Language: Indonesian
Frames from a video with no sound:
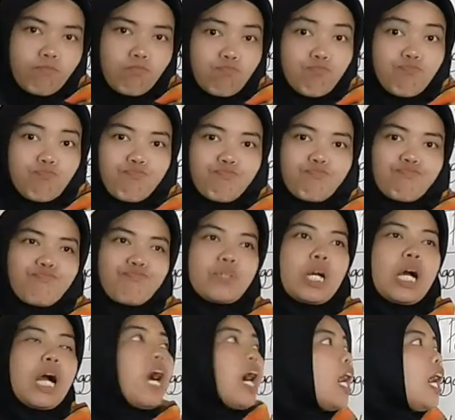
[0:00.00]
Hmm,
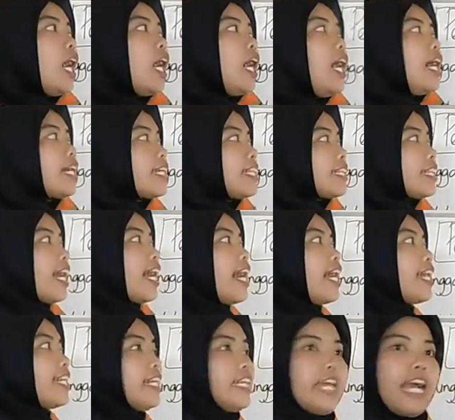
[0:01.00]
kita
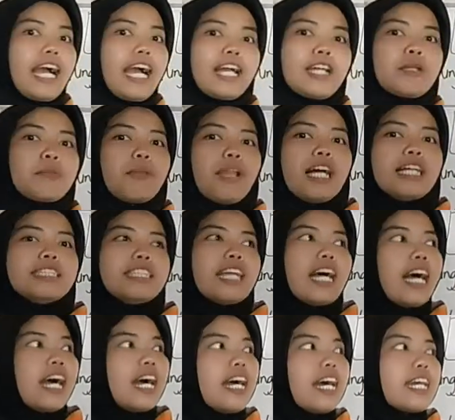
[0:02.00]
hari ini akan
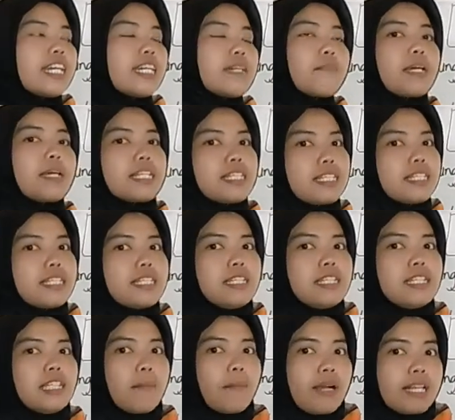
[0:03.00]
belajar masih di
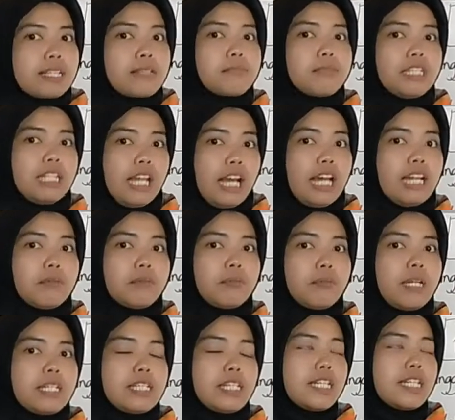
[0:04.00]
tema 9
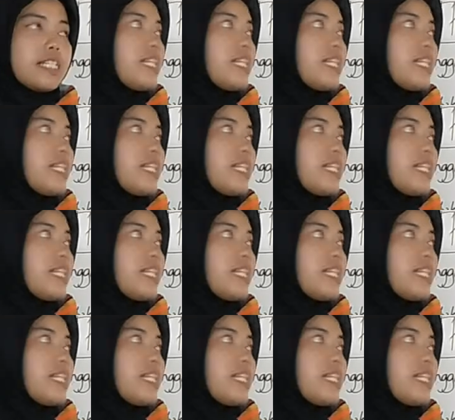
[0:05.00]
pembelajaran